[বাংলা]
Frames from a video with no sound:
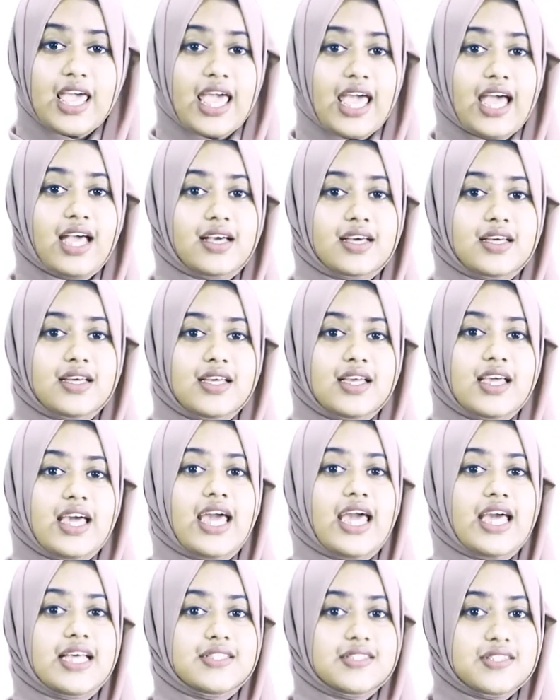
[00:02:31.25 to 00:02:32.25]
এক
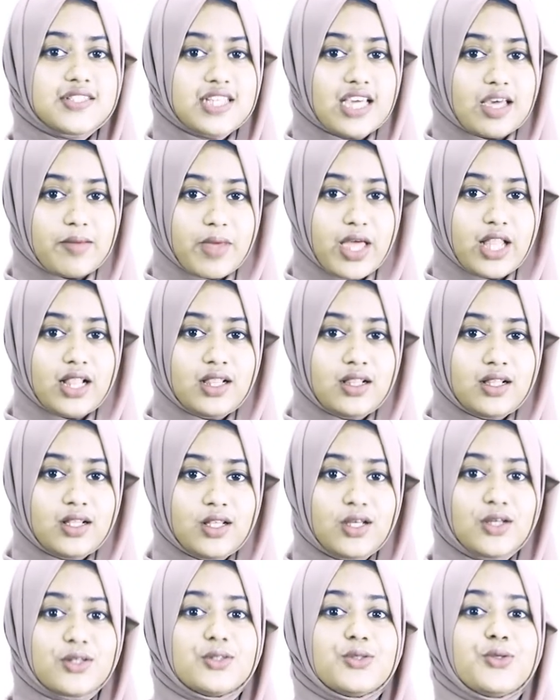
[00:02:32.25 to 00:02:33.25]
এইচটিএমএল
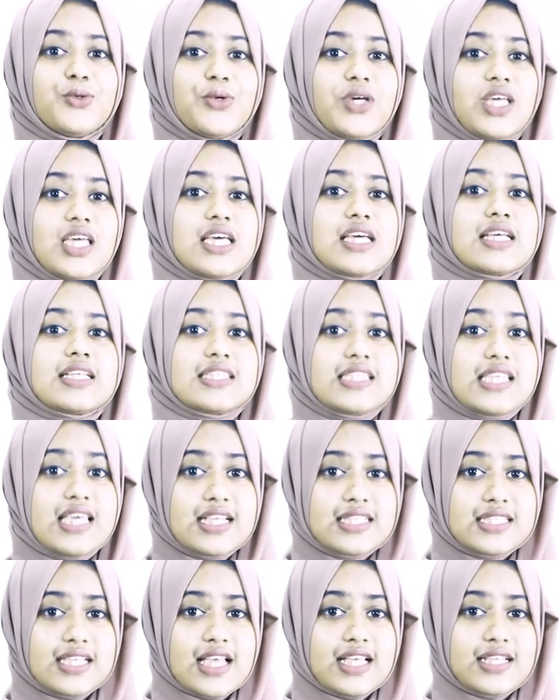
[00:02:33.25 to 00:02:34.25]
দুই
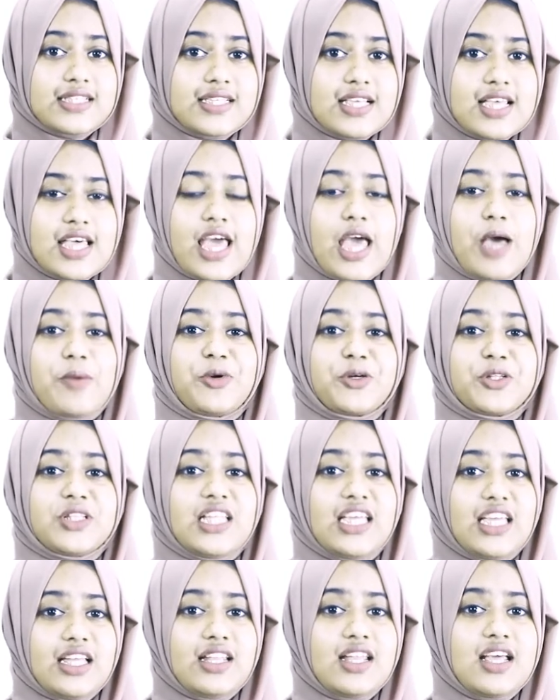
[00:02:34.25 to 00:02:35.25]
সিএসএস এবং
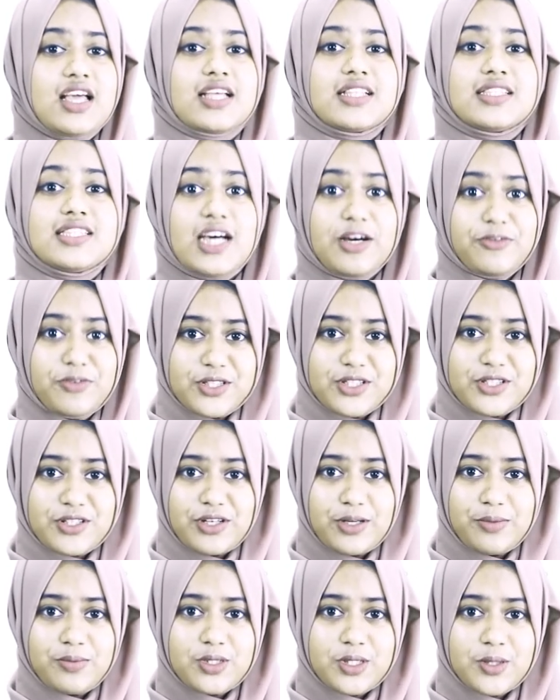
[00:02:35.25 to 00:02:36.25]
তিন
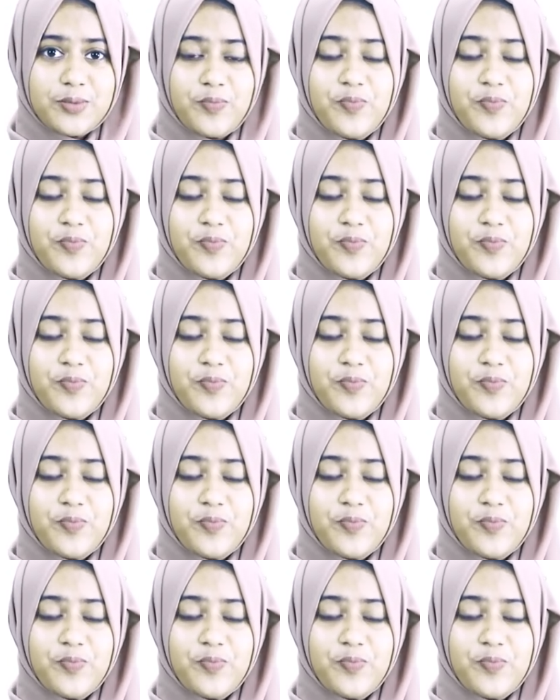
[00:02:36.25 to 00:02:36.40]
জাভাস্ক্রিপ্ট